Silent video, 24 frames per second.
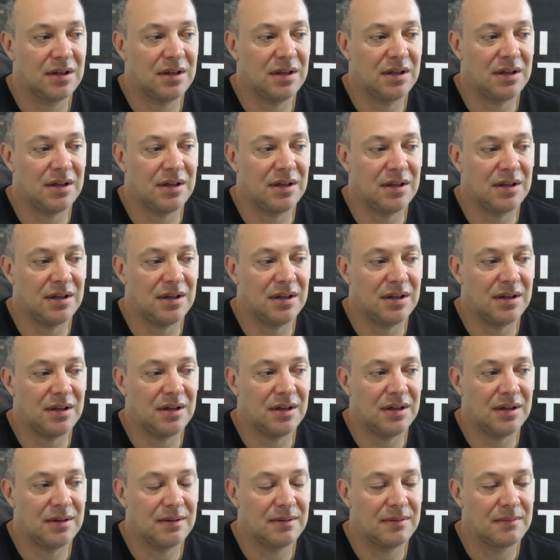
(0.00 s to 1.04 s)

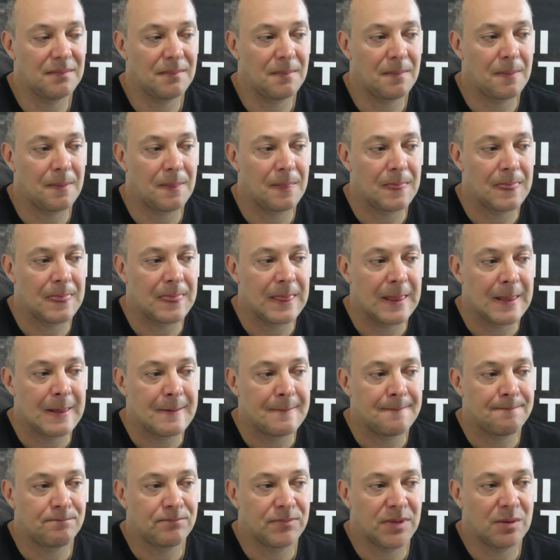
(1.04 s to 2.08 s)
Eh,
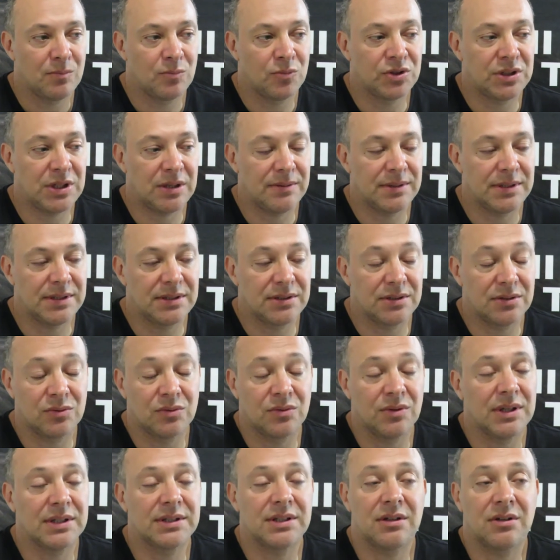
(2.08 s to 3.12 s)
muchas veces
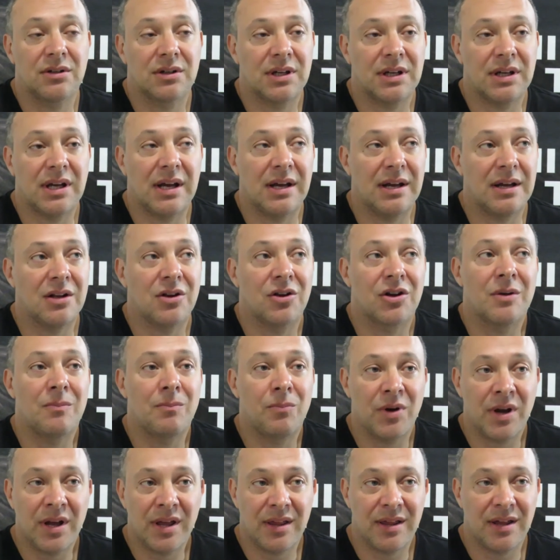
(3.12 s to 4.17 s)
uno hace lo que, lo que
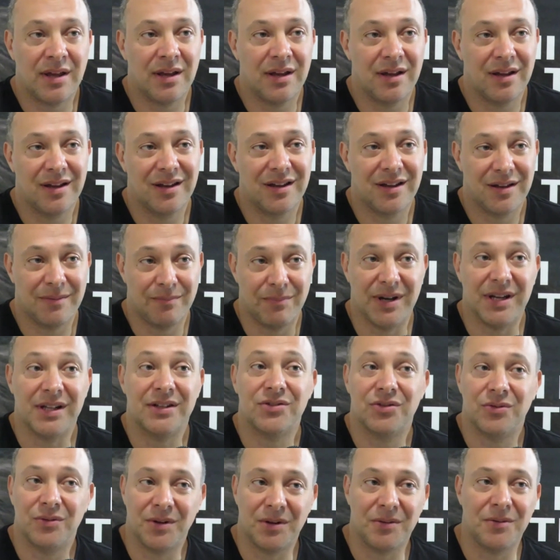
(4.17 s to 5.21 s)
puede y para
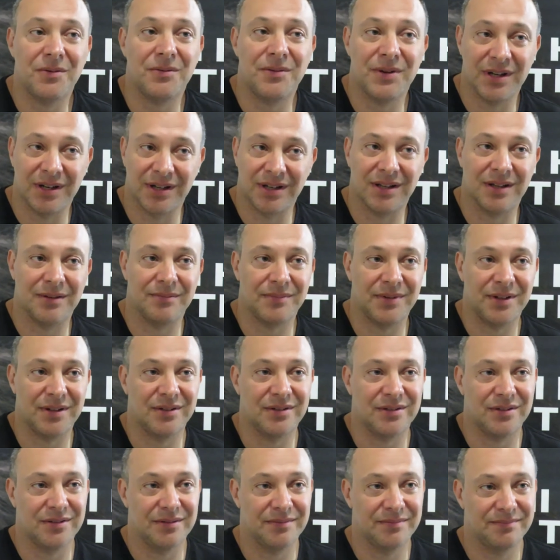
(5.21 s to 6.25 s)
sobrevivir también,
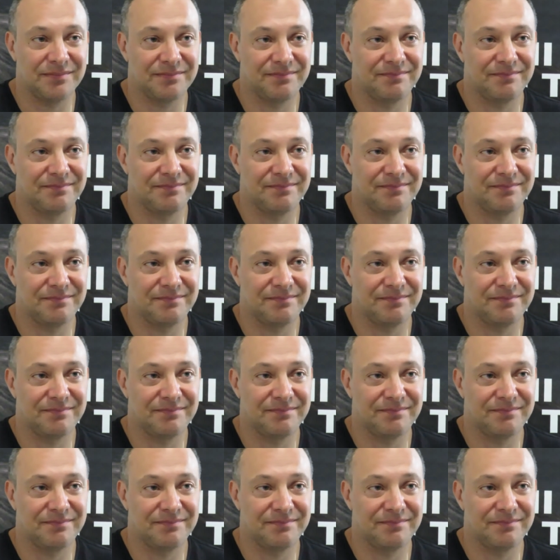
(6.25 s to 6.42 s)
¿no?